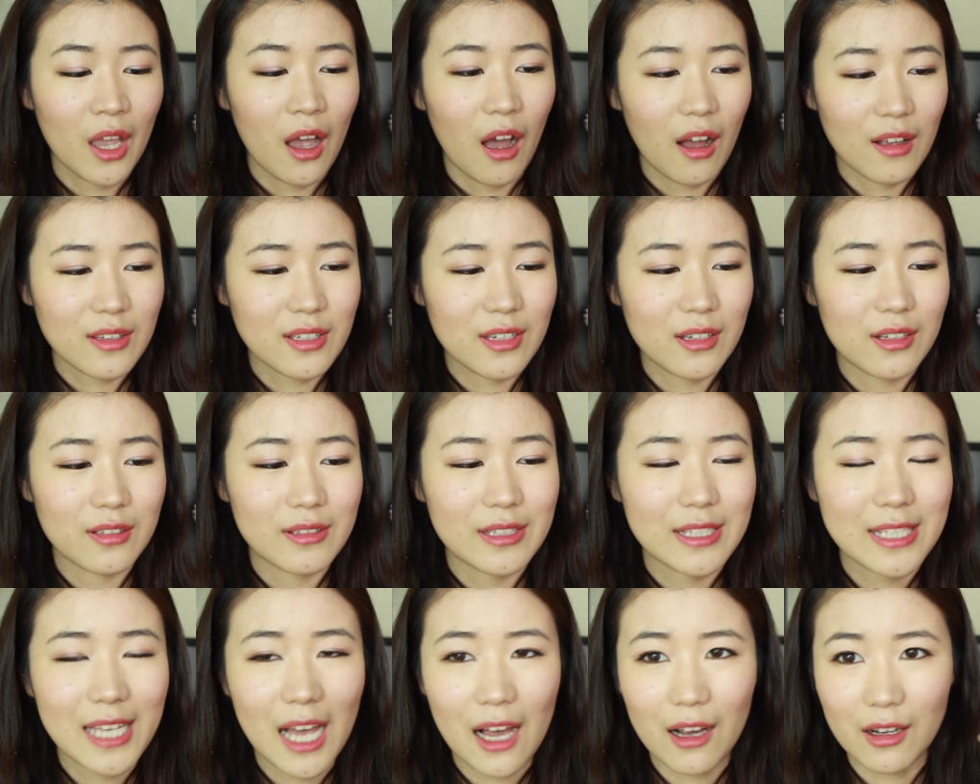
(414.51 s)
而且
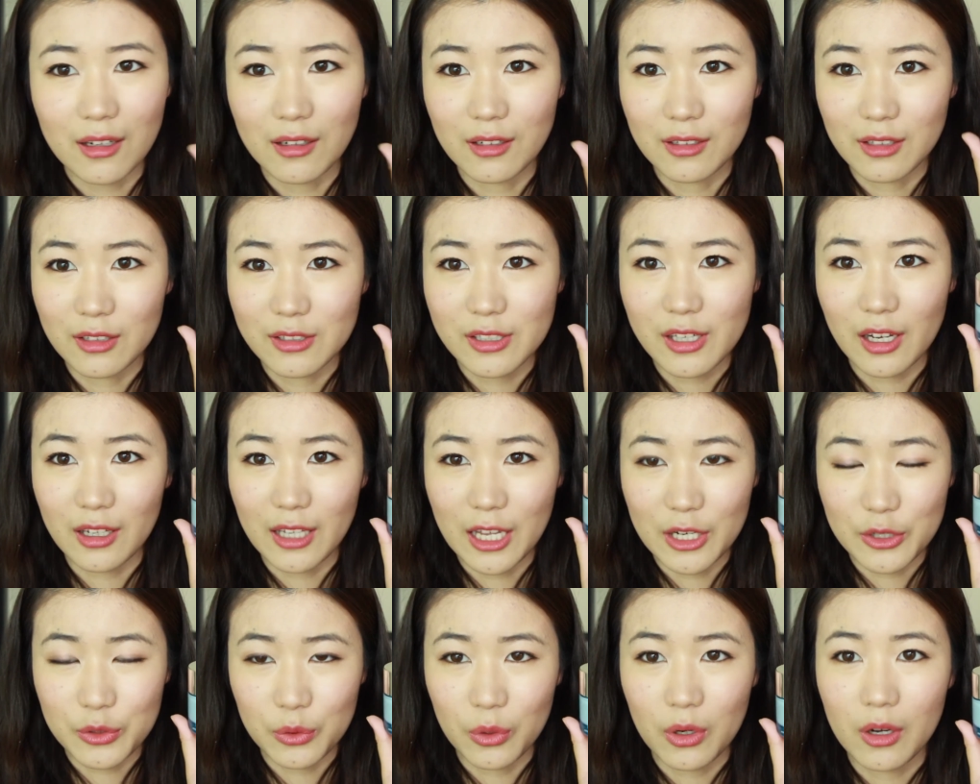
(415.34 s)
价格上
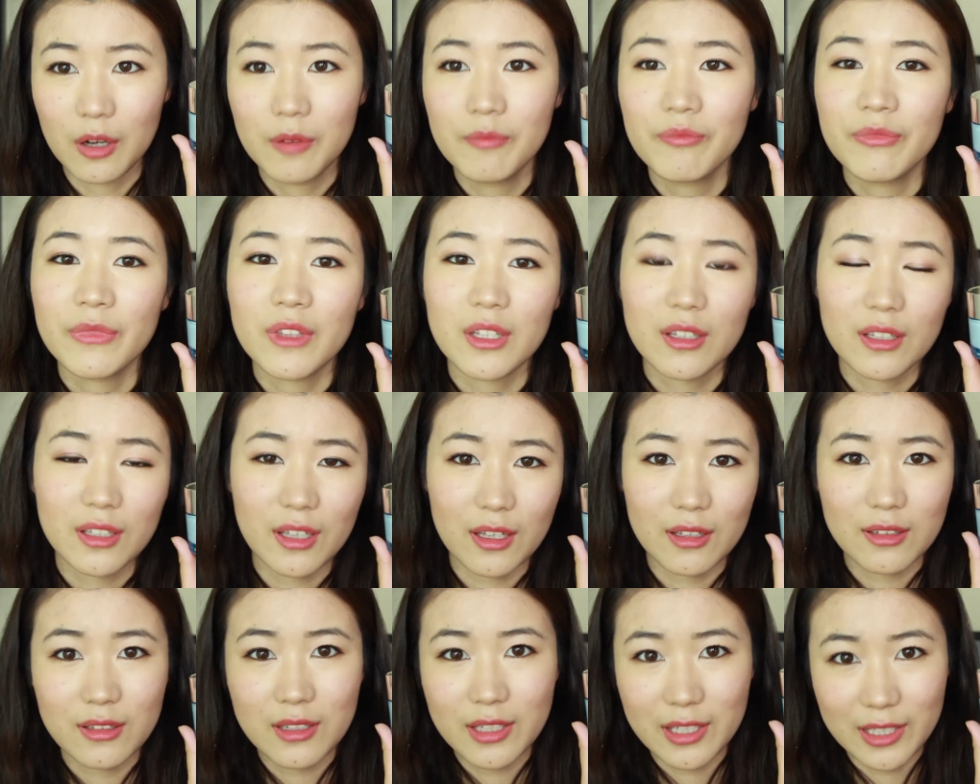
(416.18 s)
来说，
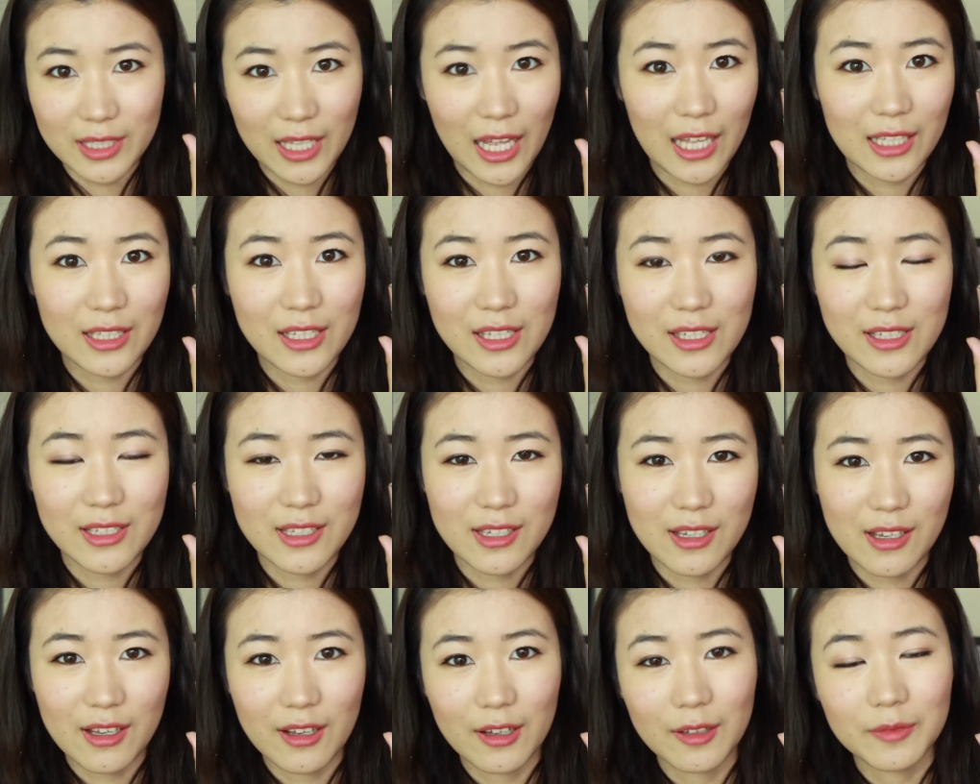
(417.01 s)
跟其他的一
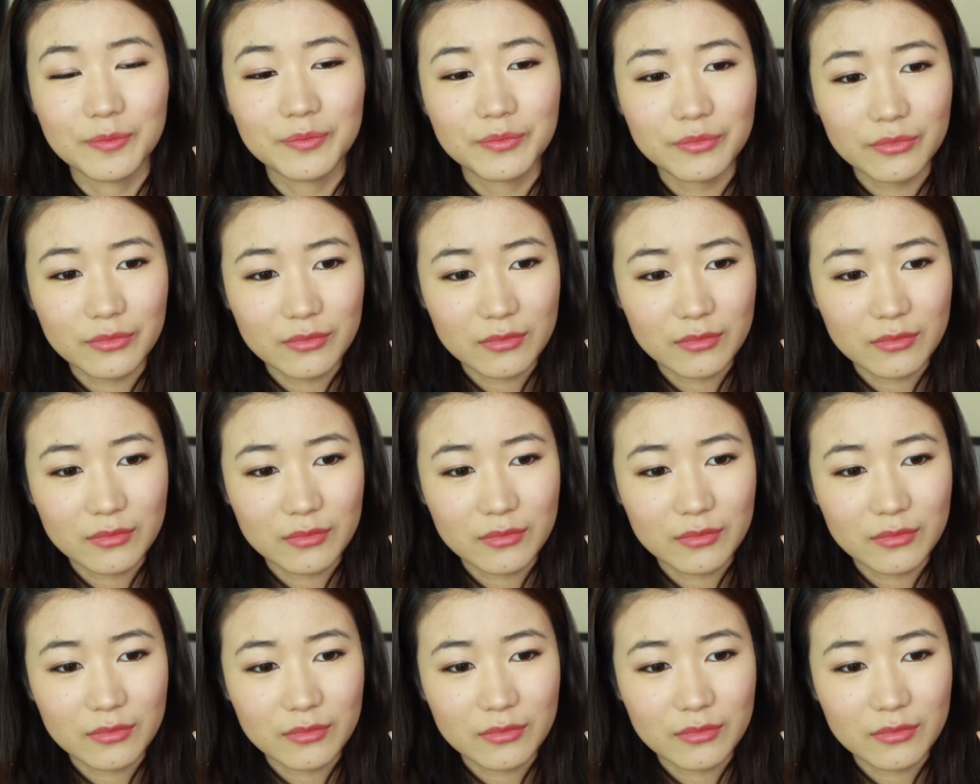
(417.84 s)
些